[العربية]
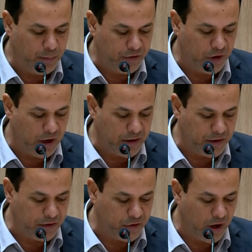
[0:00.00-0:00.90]
مسار
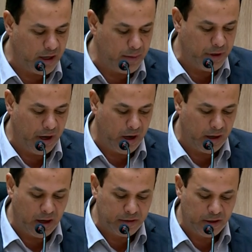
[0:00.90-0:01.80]
الرسالة من
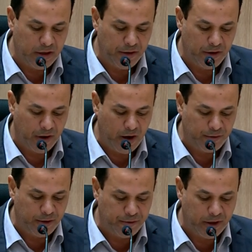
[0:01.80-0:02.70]
حالات
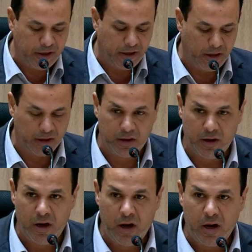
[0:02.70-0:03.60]
الانحراف الفكري
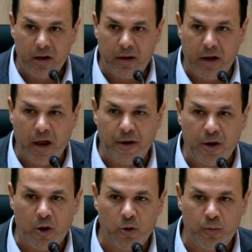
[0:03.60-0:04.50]

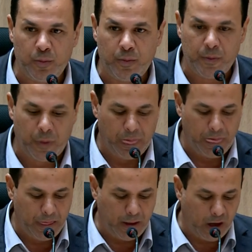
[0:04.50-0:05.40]
لأنهم
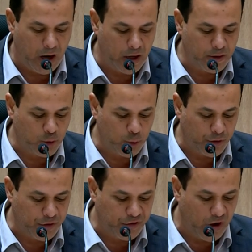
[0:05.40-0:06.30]
قادة
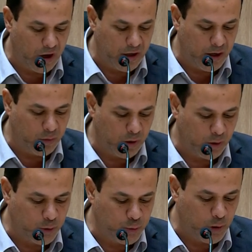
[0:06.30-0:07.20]
الرسالة
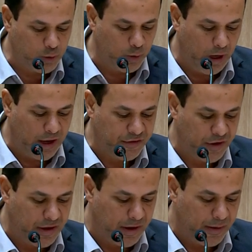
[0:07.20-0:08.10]
والقدوة
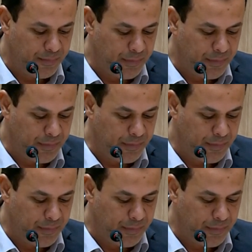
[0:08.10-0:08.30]
الحسنة